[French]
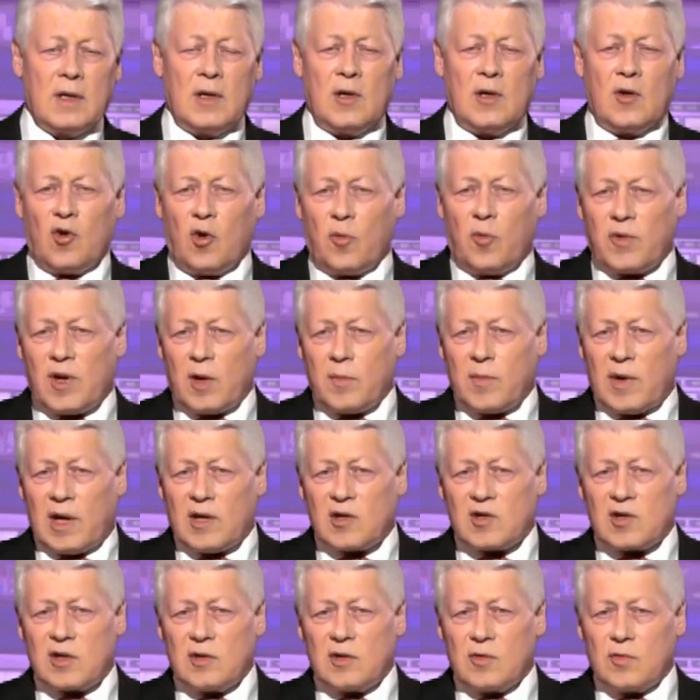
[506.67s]
Pour retirer
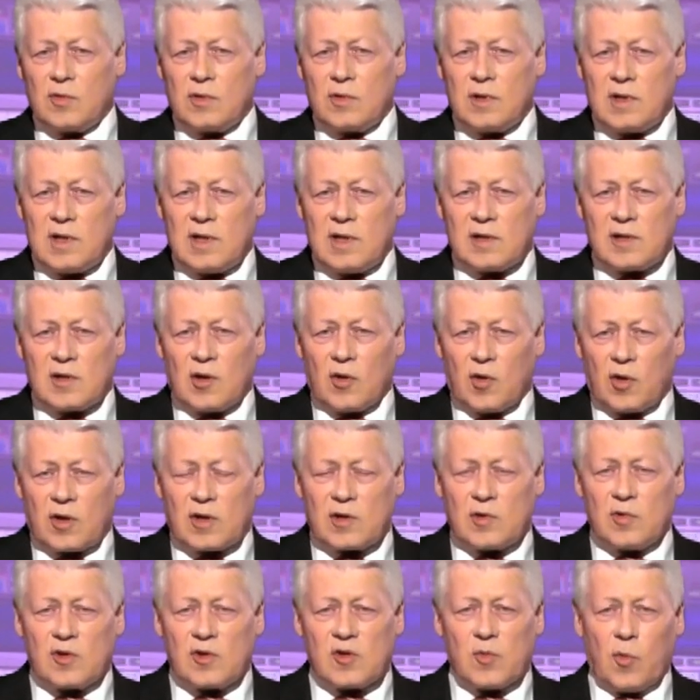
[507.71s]
aux gens cette
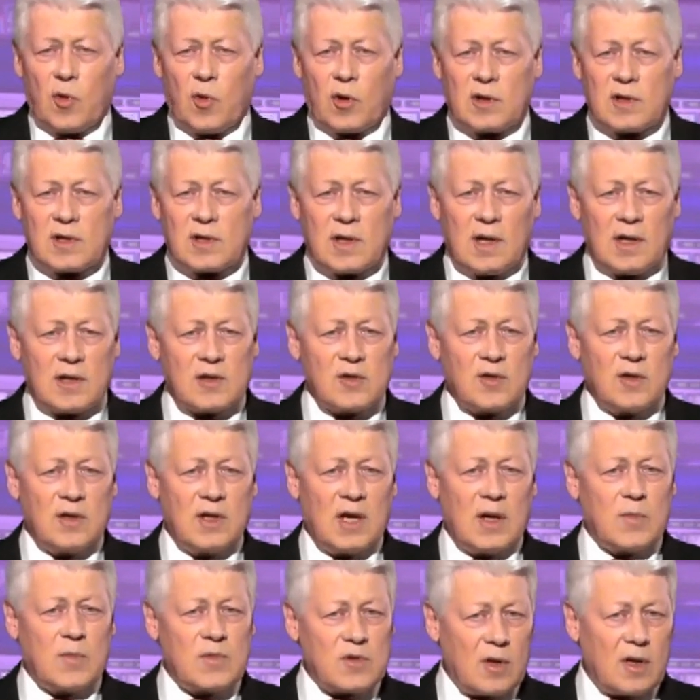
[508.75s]
possibilité de retrait,
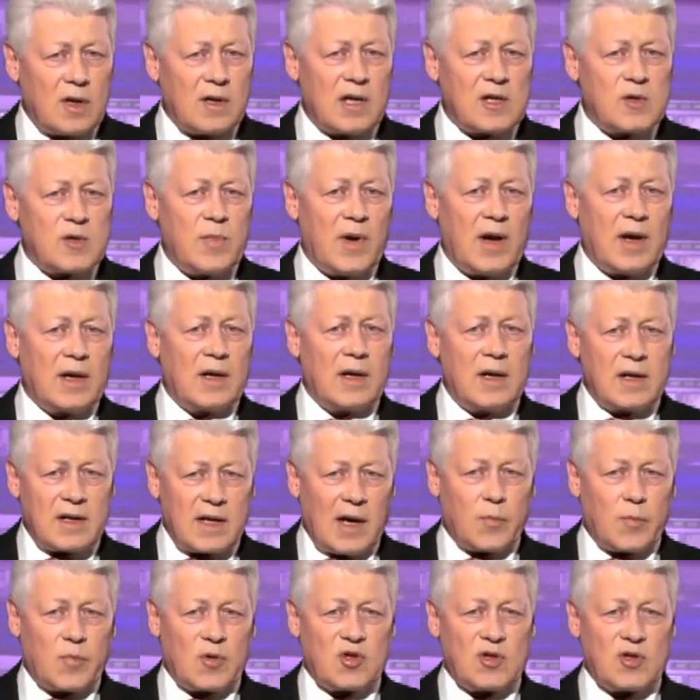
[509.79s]
l'argent liquide doit
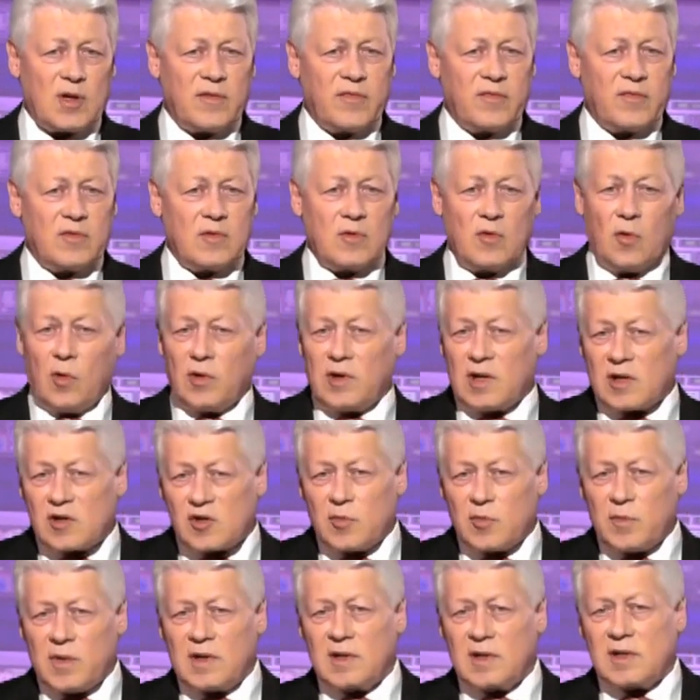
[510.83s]
être supprimé
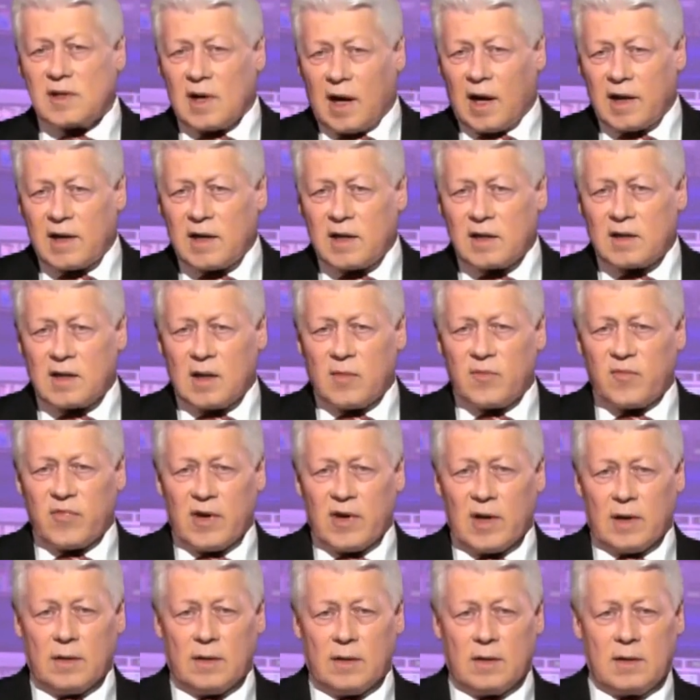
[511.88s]
ou du moins
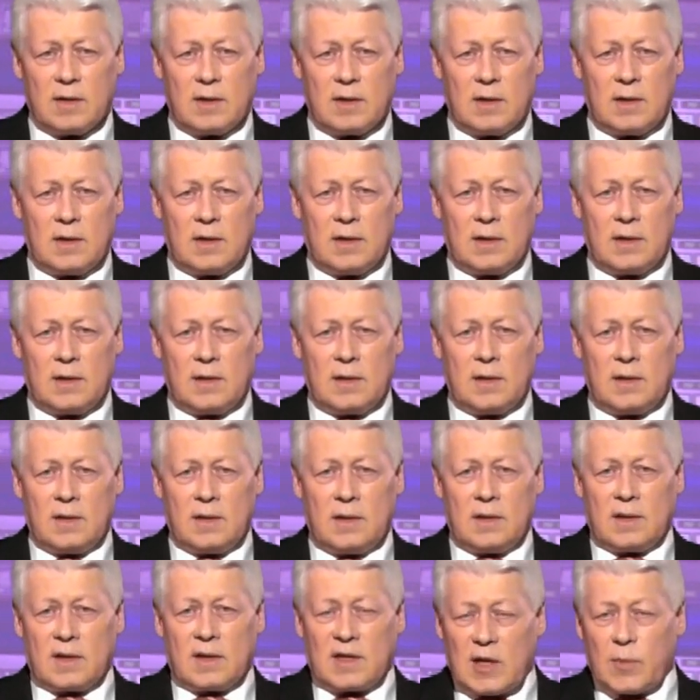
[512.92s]
endigué.
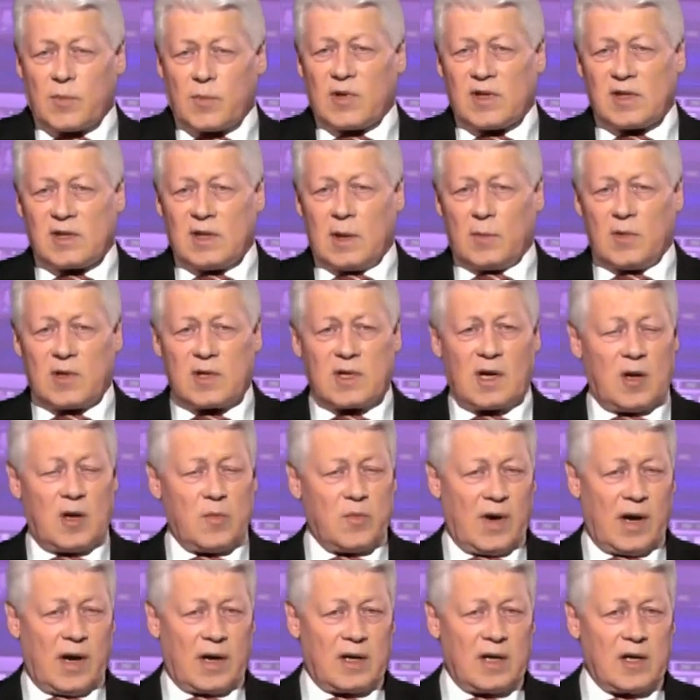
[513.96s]
Car si l'argent
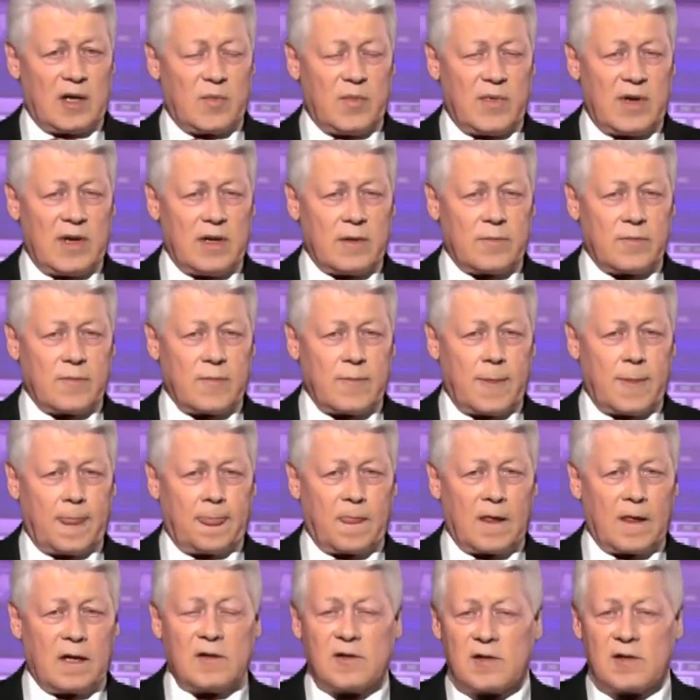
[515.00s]
liquide n'existe
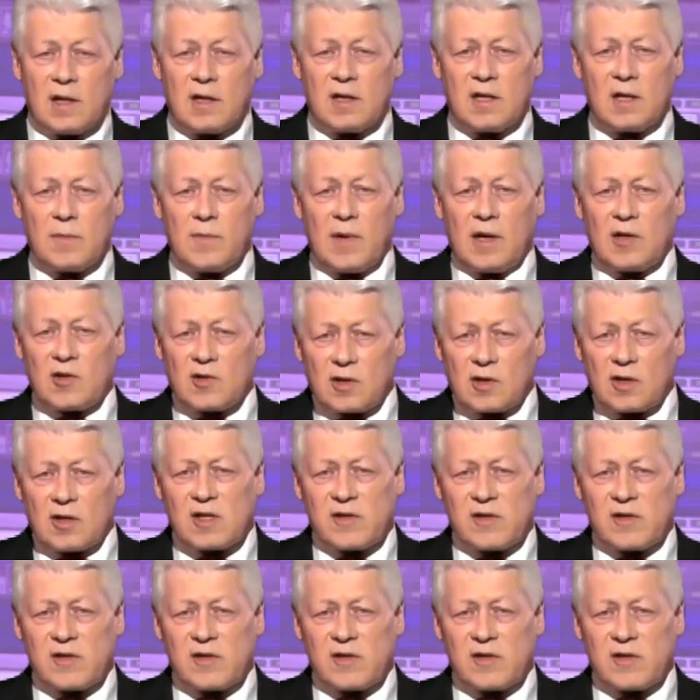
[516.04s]
plus, les gens seront